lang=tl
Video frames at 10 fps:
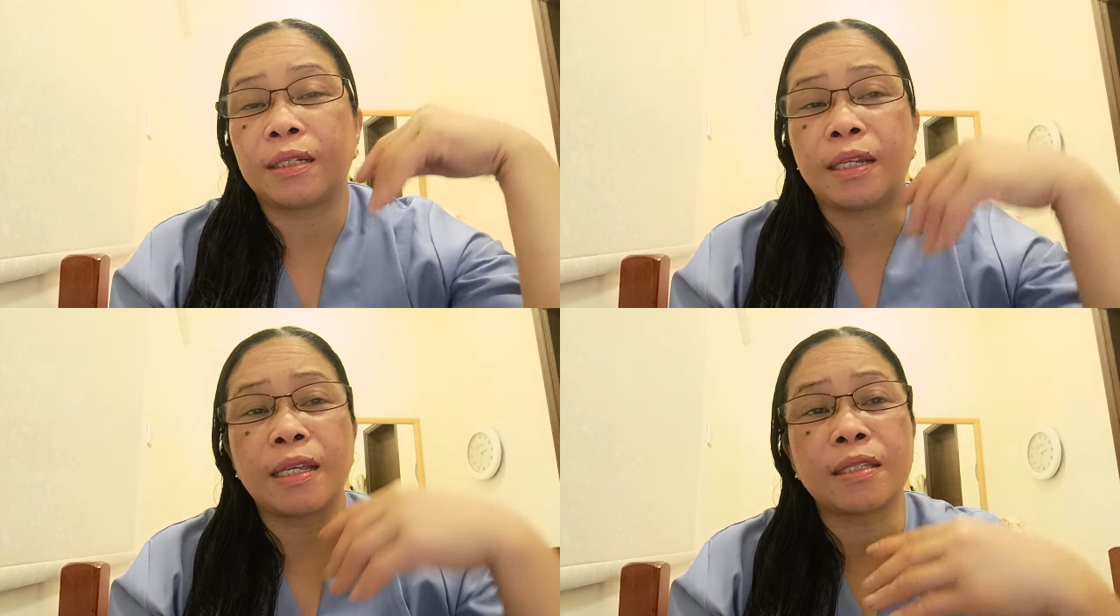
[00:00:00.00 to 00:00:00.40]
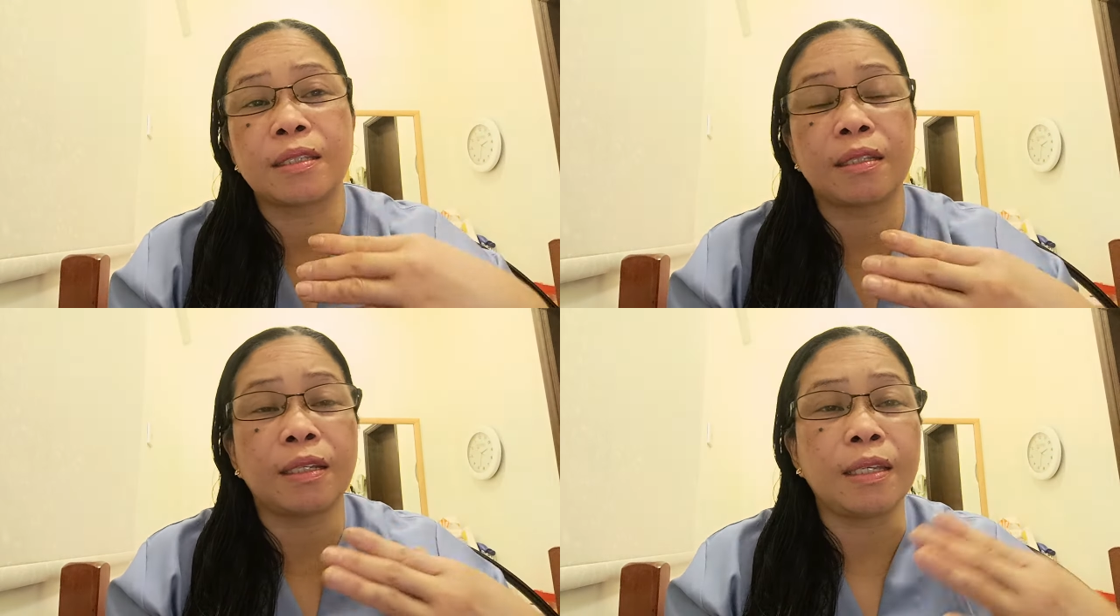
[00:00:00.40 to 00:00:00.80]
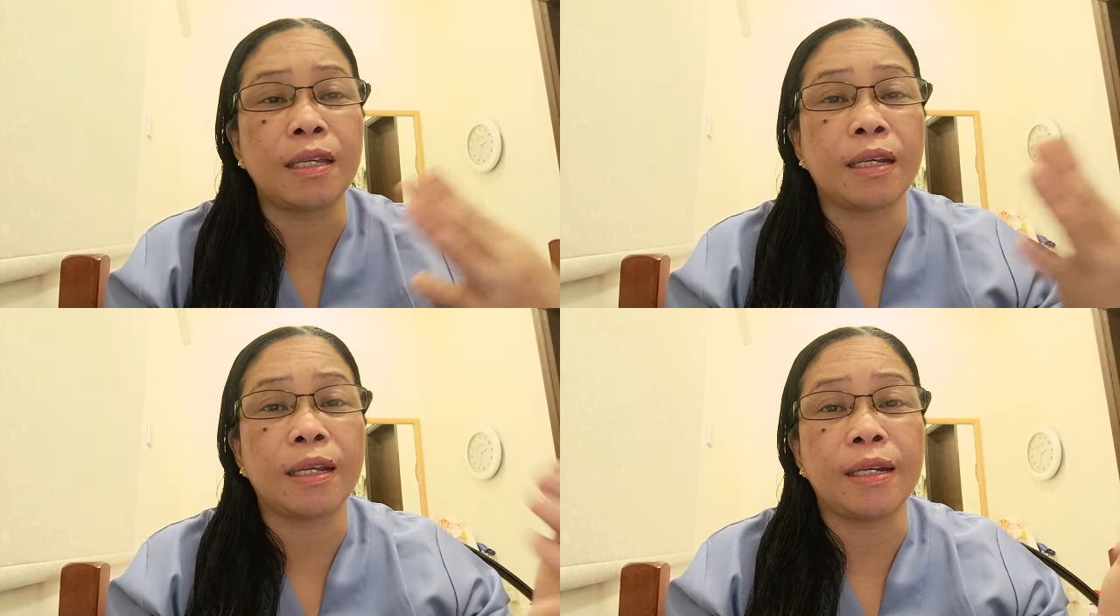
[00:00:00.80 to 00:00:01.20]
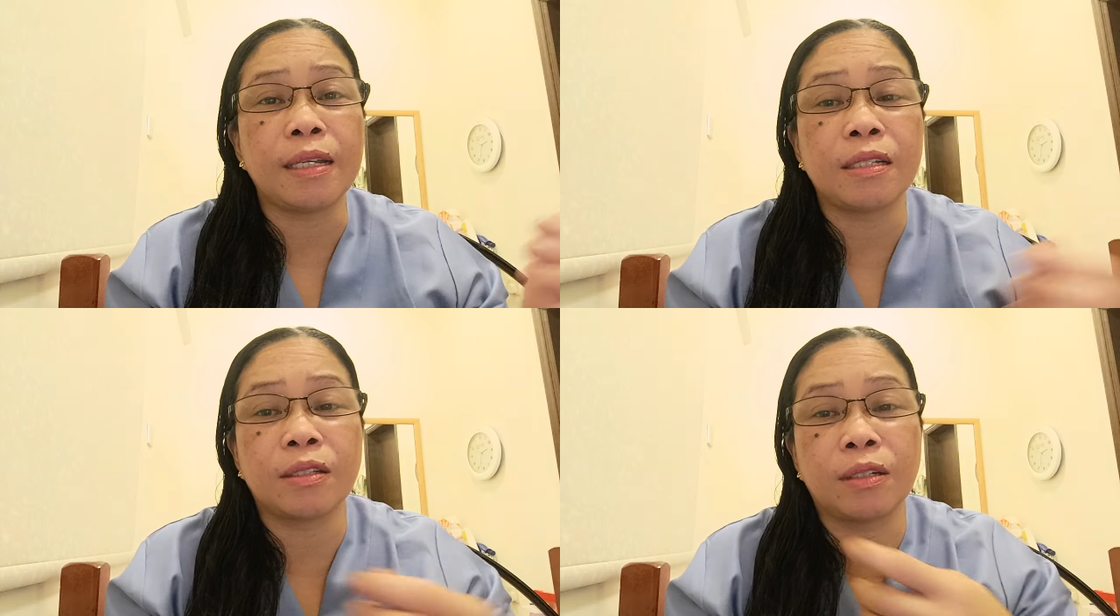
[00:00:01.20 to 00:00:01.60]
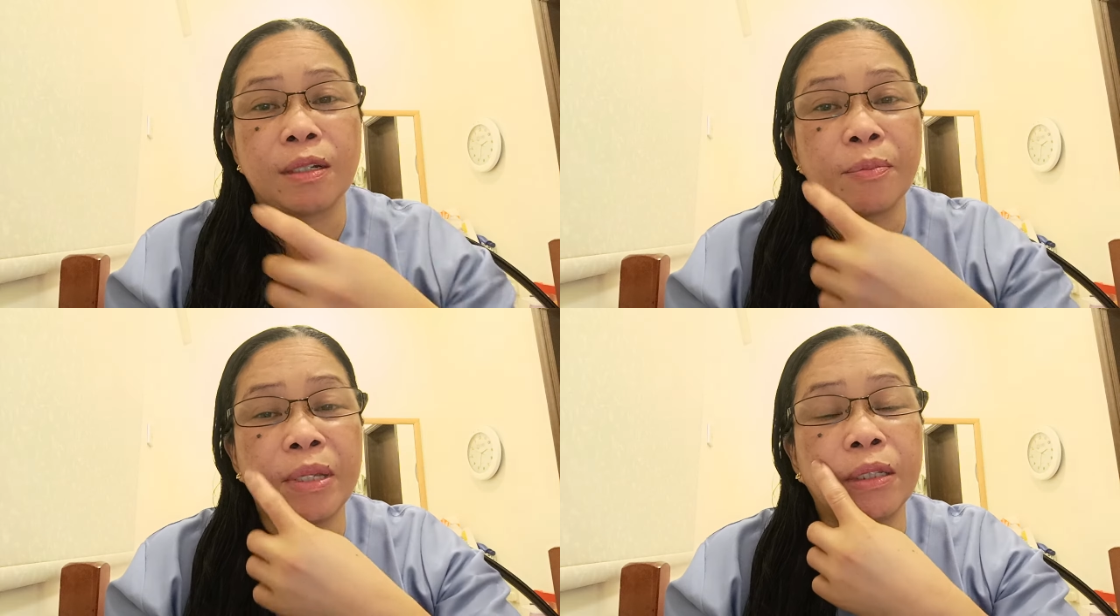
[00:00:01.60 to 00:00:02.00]
next year election
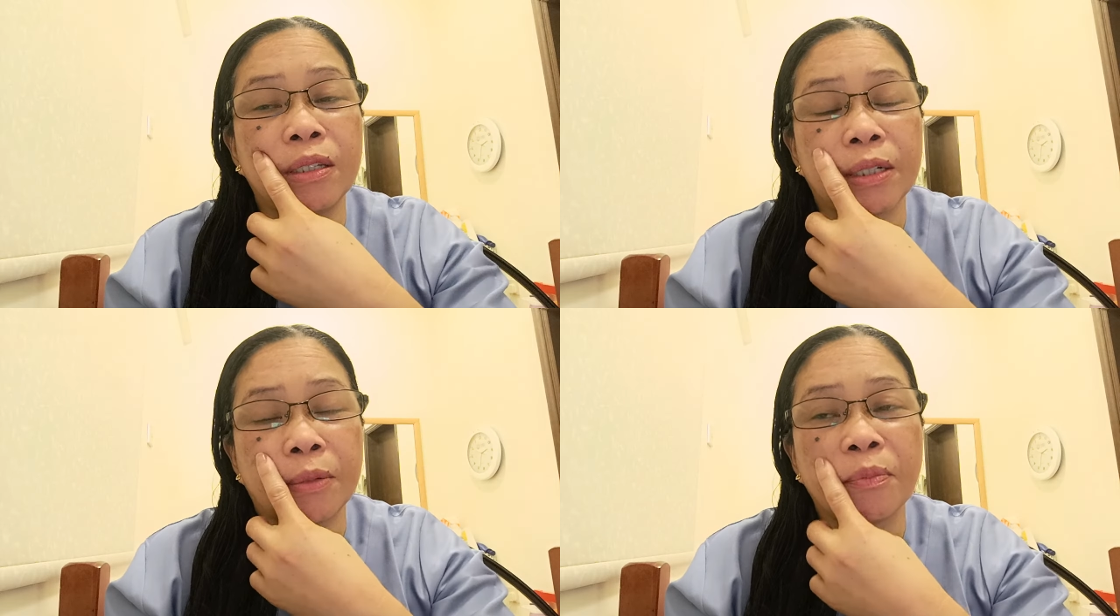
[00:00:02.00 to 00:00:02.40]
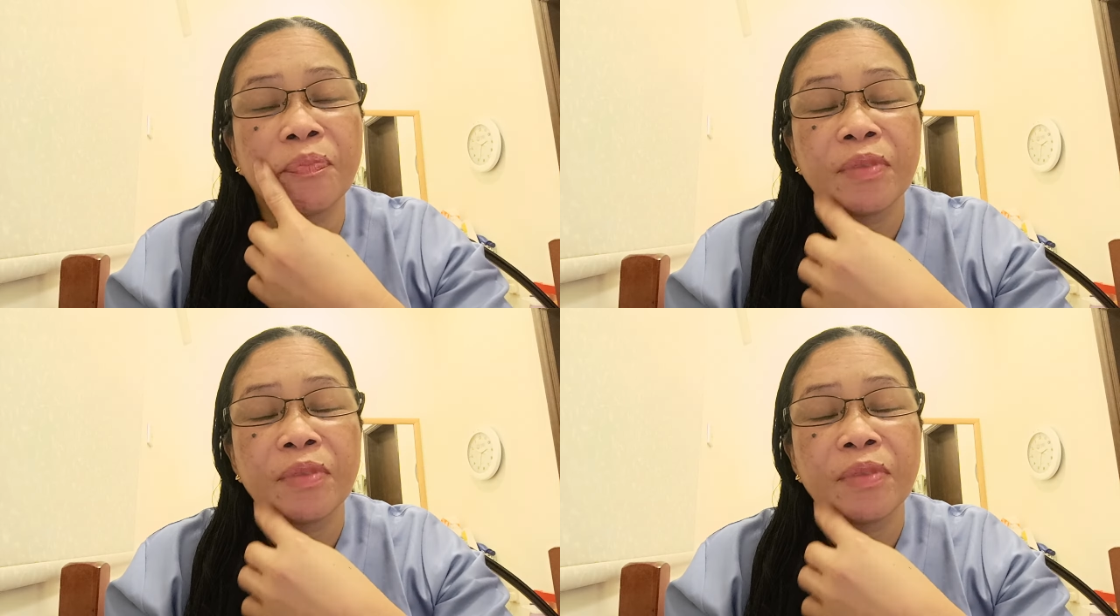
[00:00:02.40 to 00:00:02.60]
na midterm.